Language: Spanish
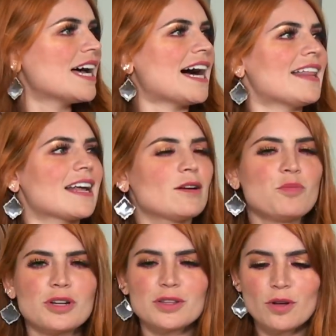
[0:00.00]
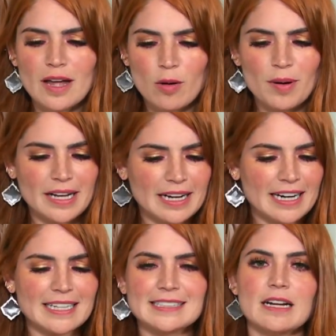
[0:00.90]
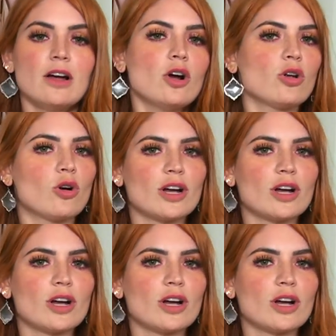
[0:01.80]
a darle un poquito de agua para que crezca, lo